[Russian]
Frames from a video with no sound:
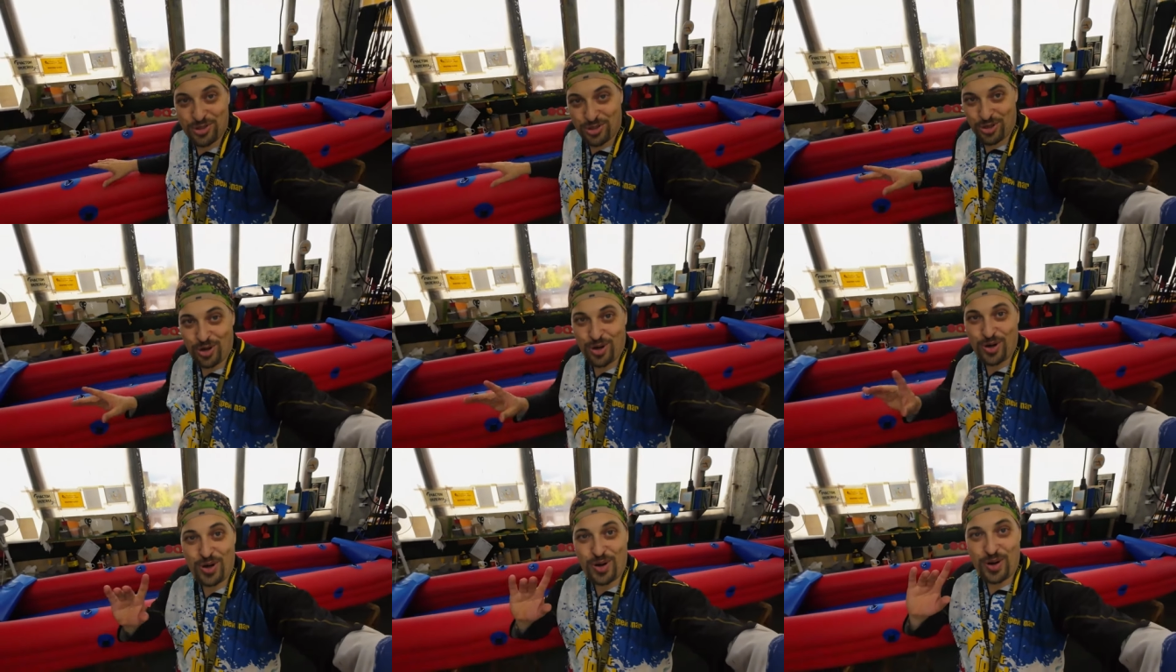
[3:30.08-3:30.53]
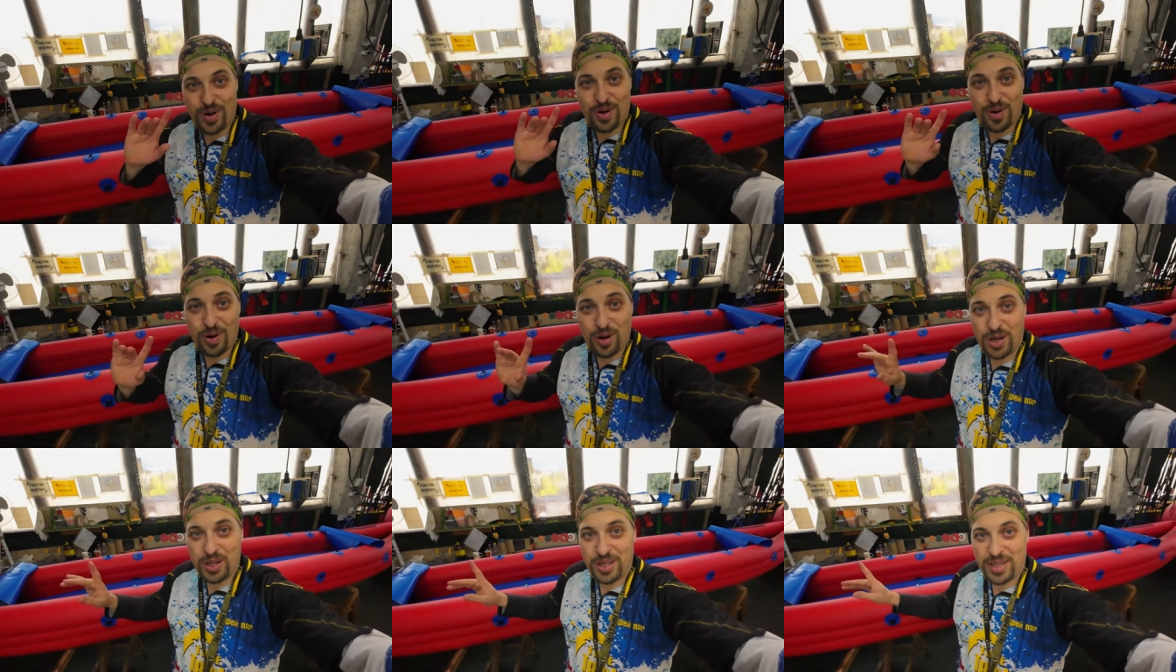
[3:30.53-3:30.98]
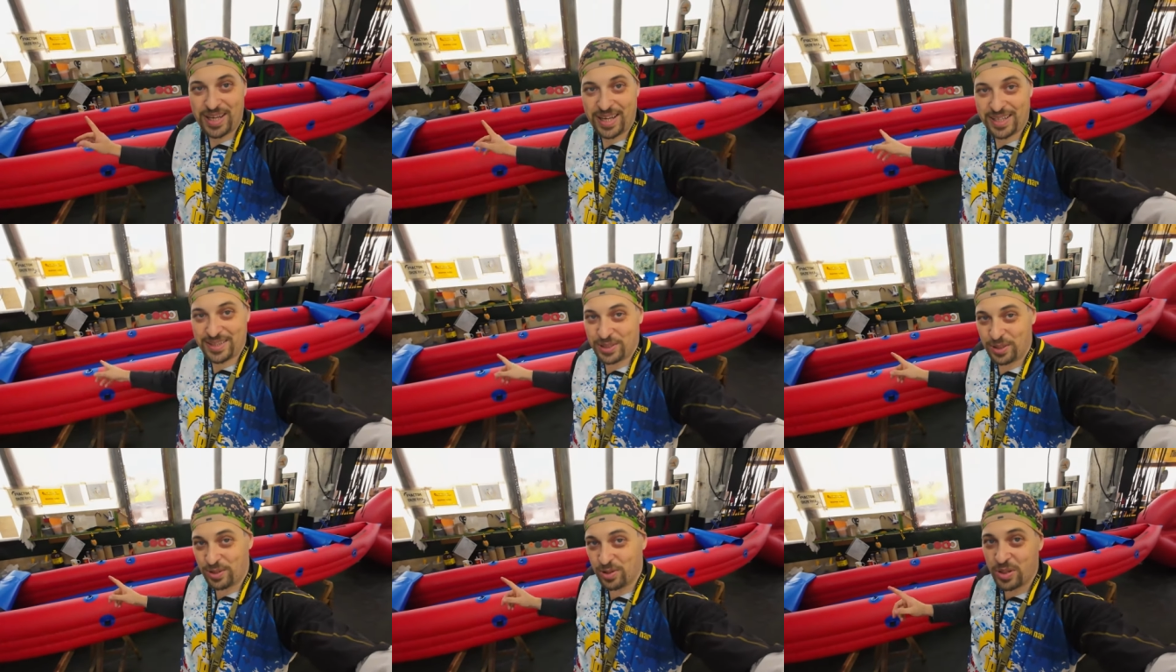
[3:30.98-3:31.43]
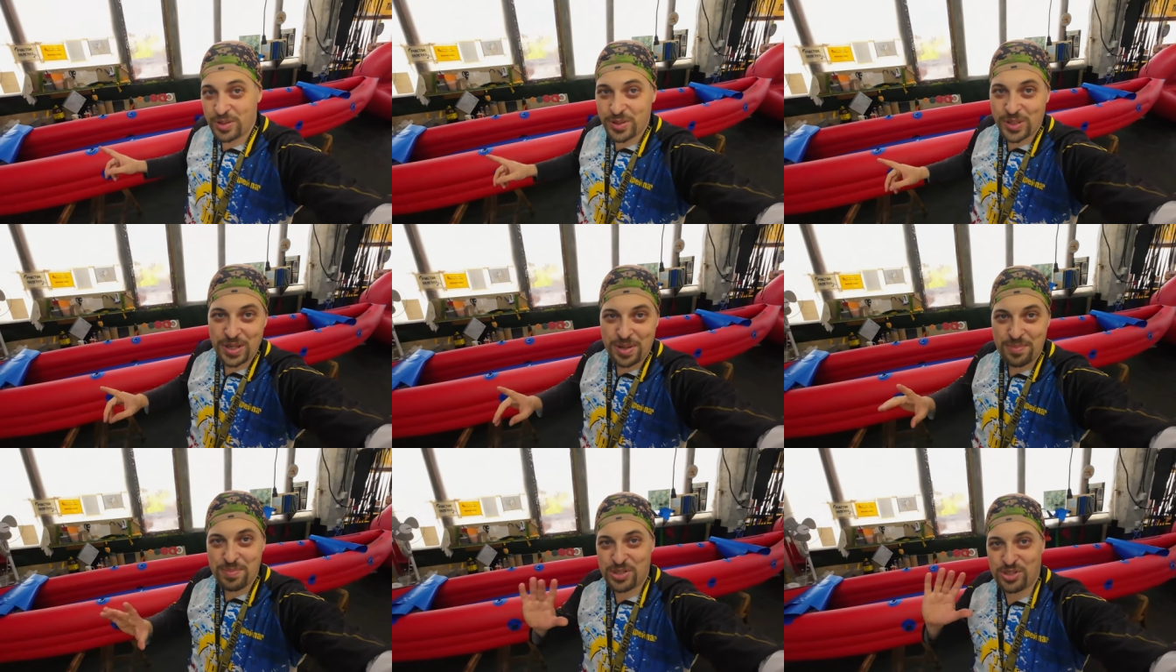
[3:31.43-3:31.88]
что о этой
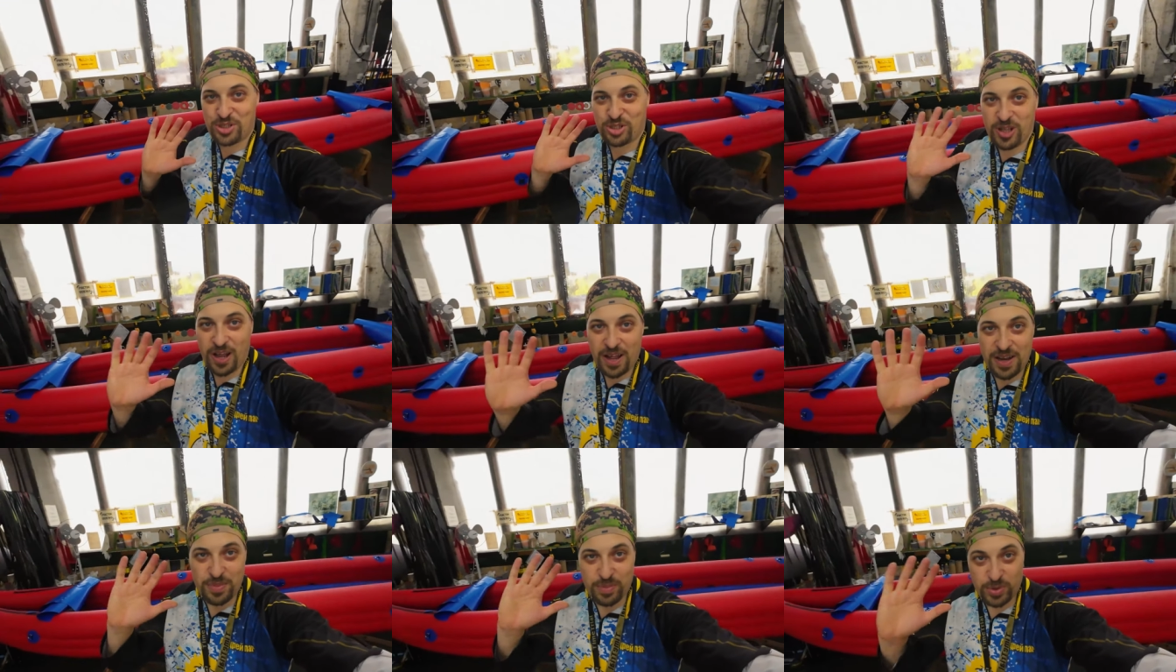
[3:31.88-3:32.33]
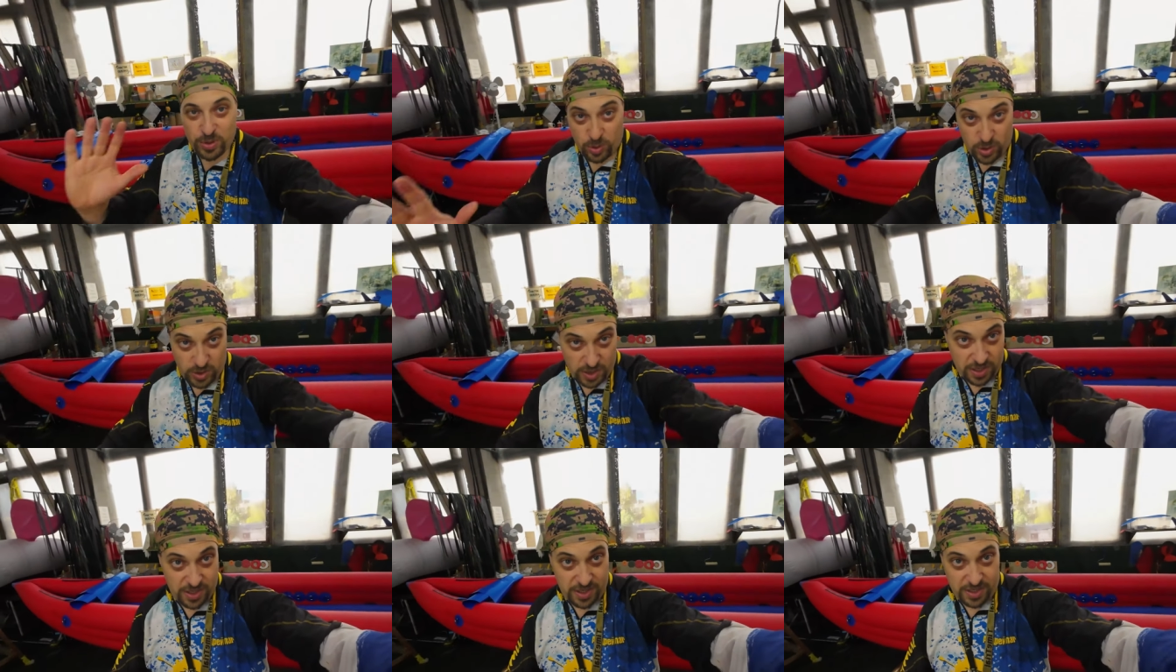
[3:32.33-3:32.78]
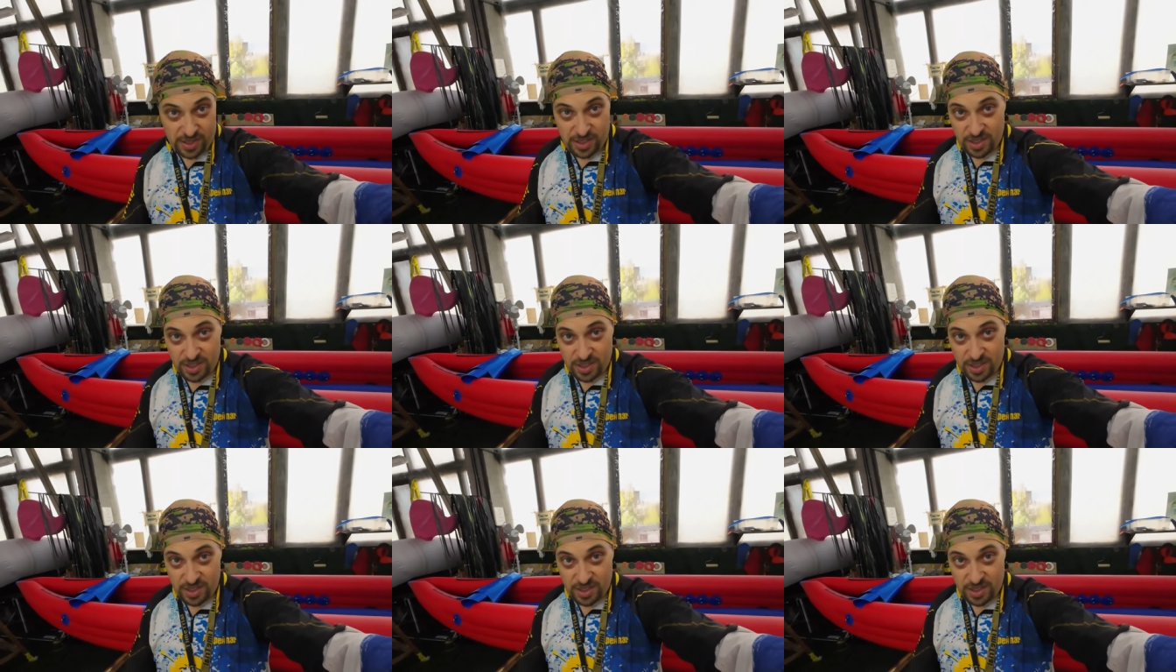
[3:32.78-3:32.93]
лодке мечтали многие.